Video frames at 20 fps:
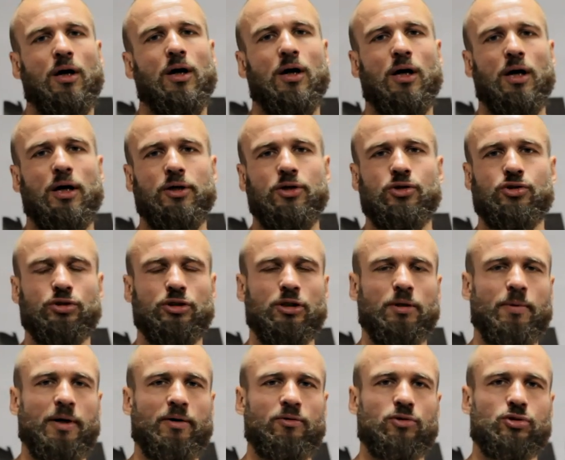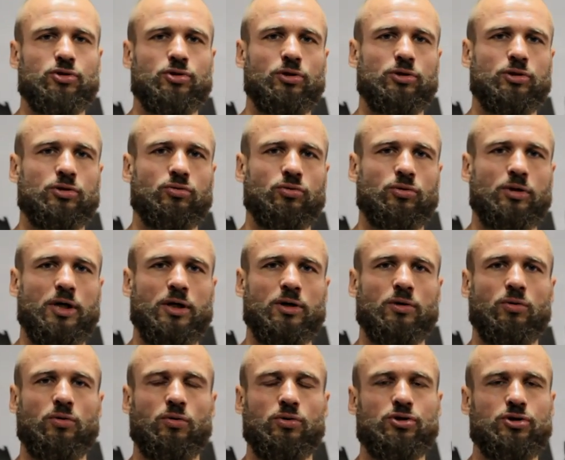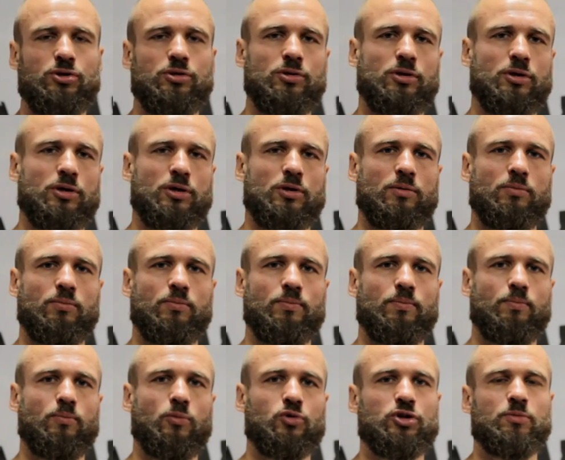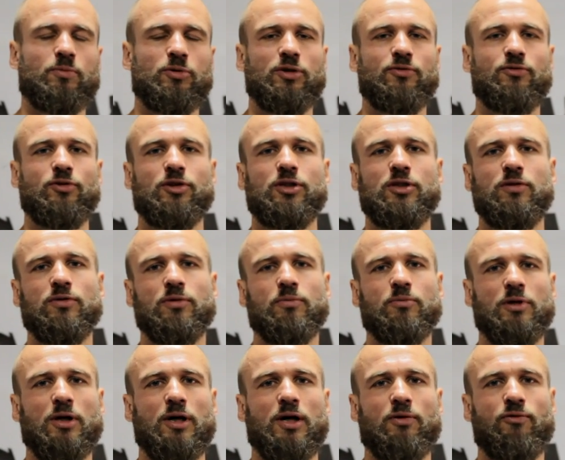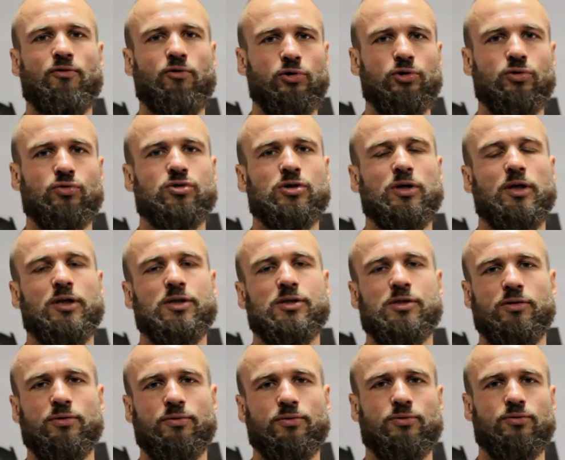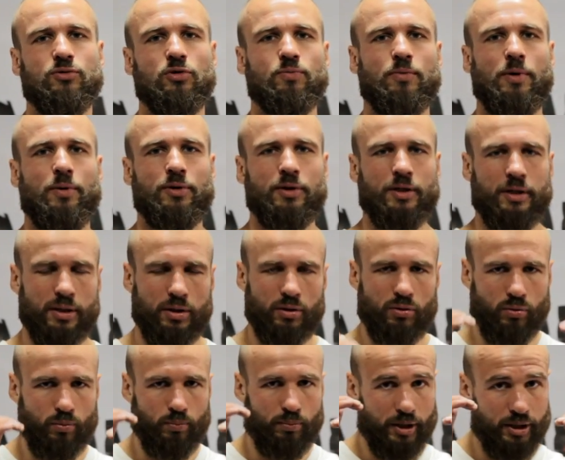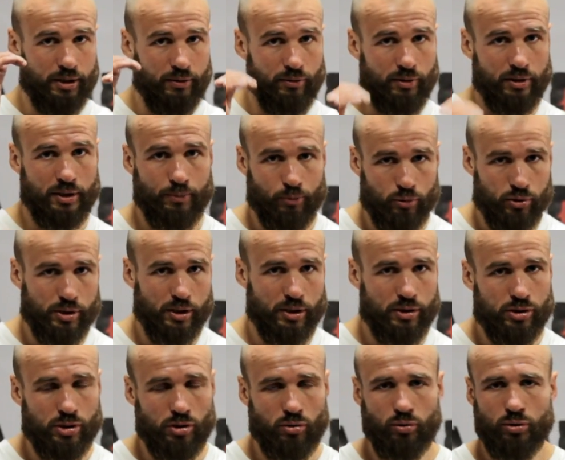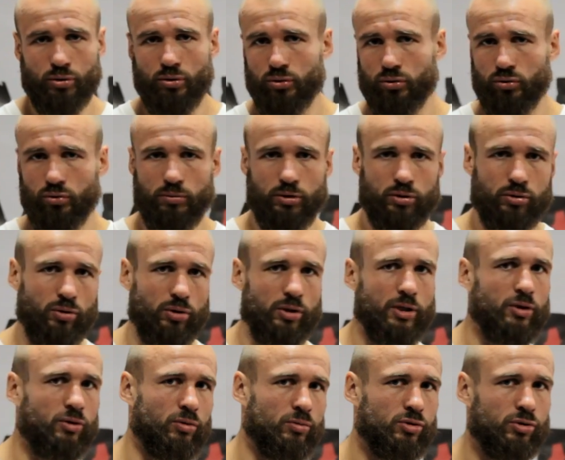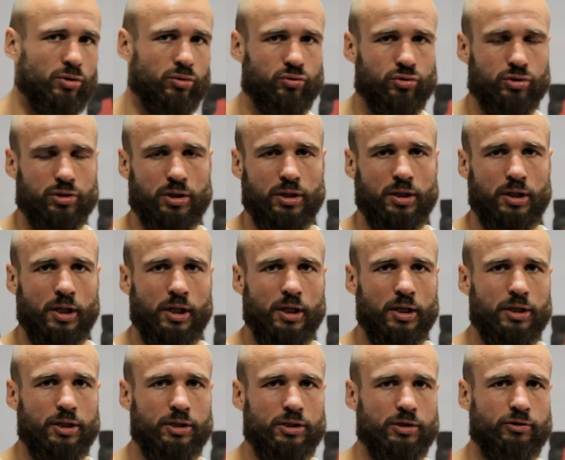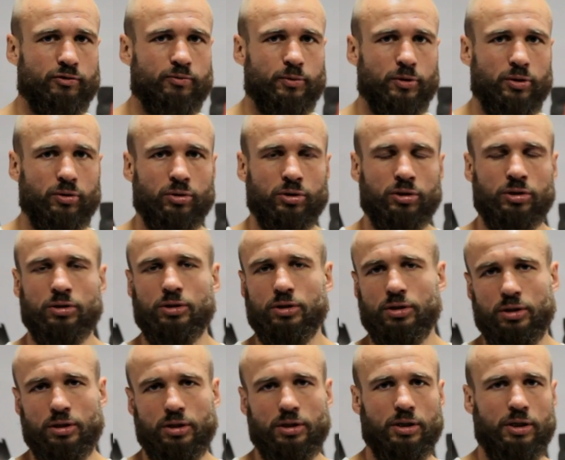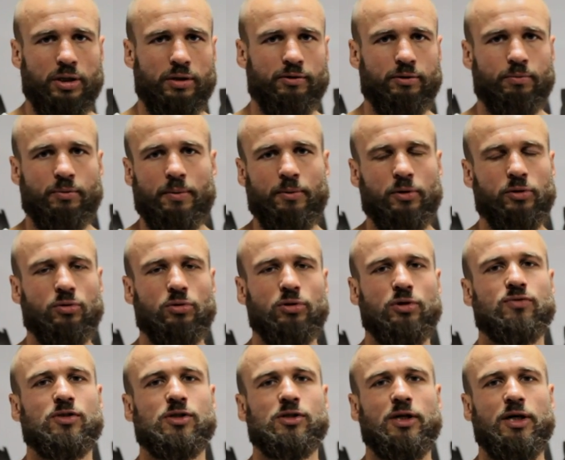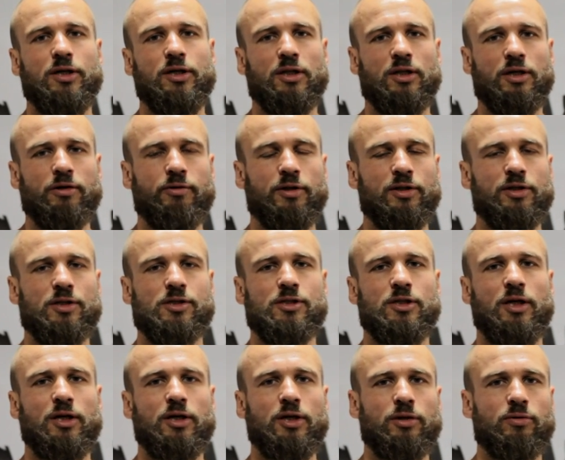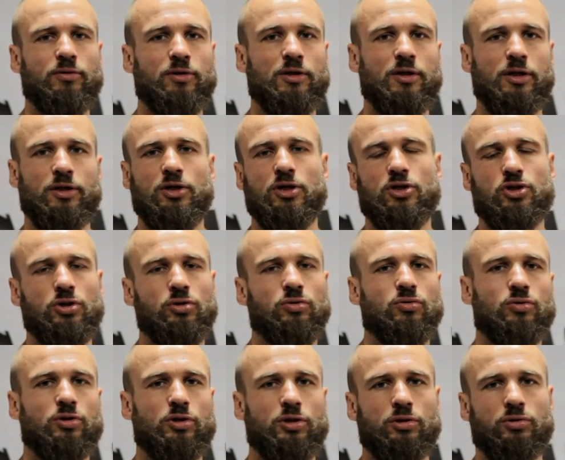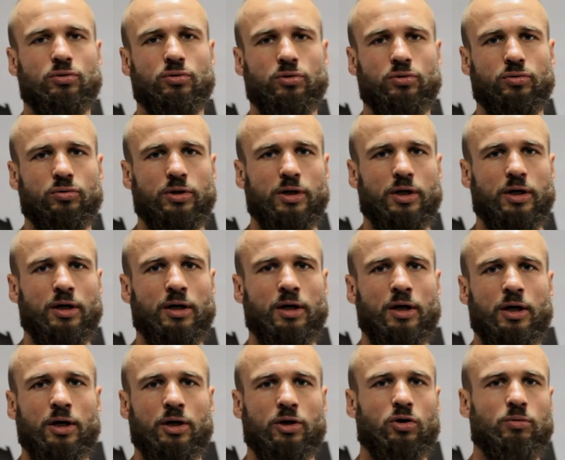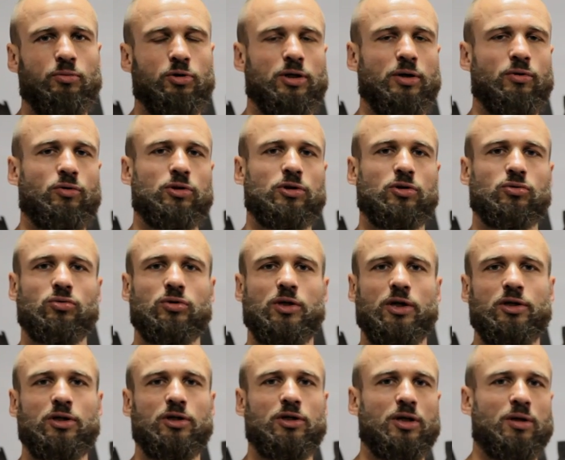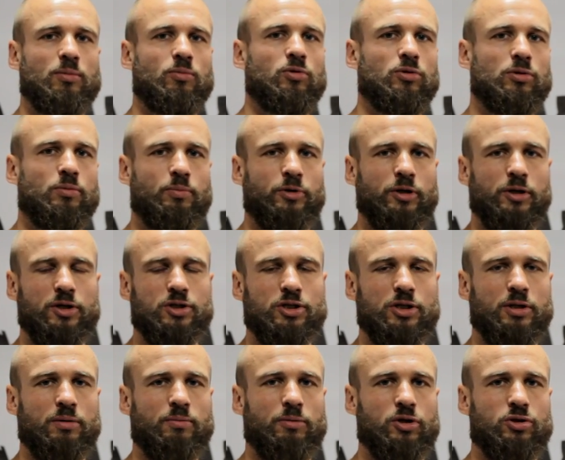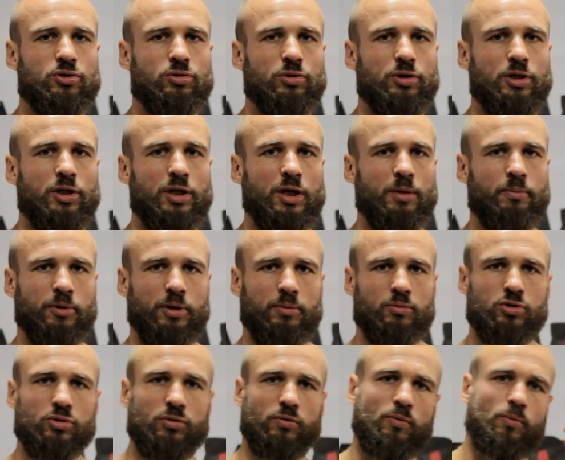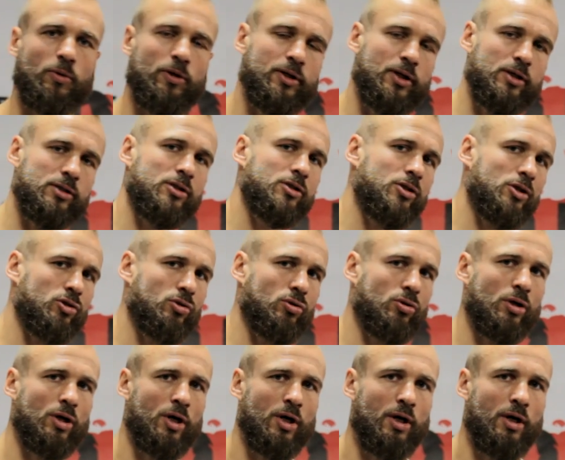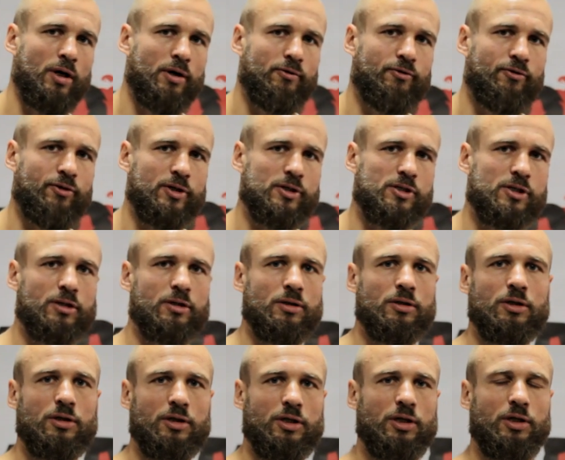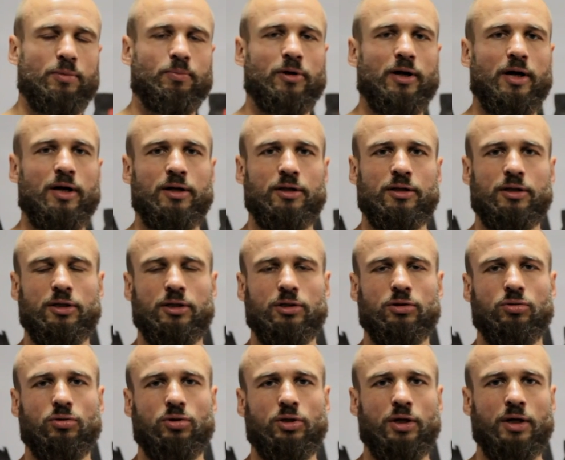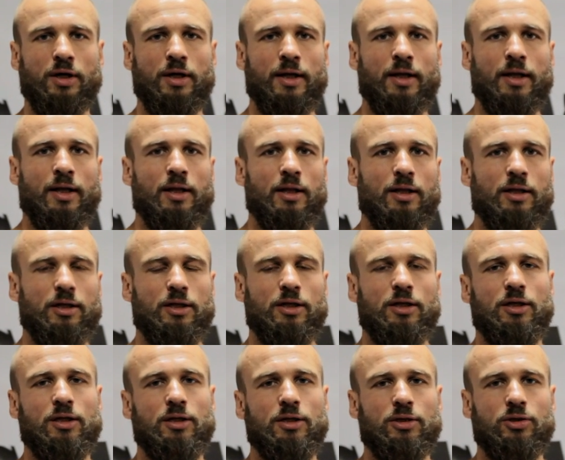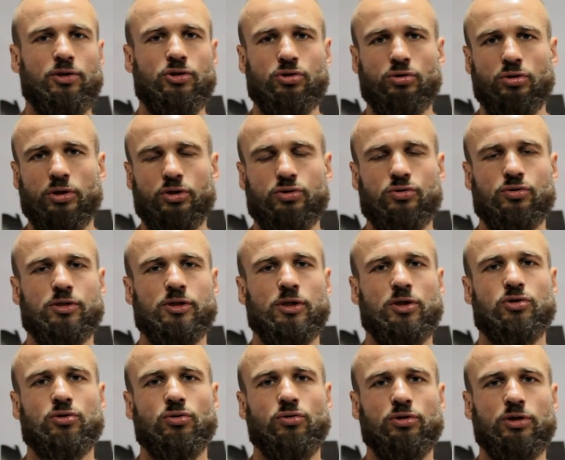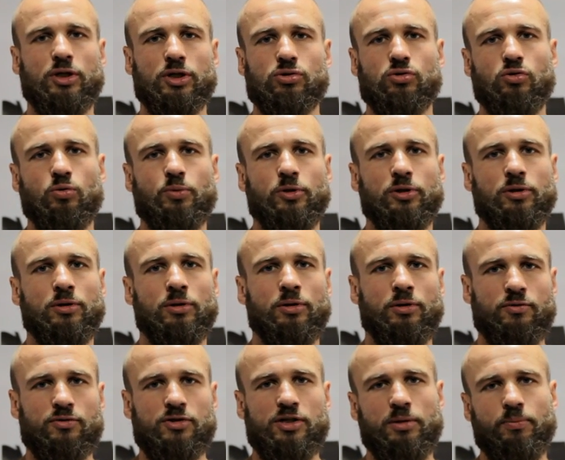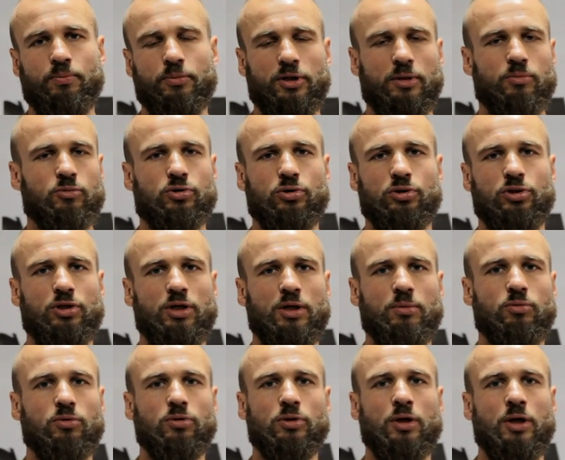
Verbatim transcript: А еще добавлю, что этот удар очень э, может быть эффективным на фоне усталости. В тот момент, когда у противника опускаются руки, он думает только о том, что нужно идти вперед, и в этот момент он не в состоянии адекватно среагировать на неожиданную траекторию удара. Кроме того, этот удар не требует приложения большой энергии, потому что выполняется за счет веса и правильной траектории. И еще хочу сказать, что он доступен всем, потому что не требует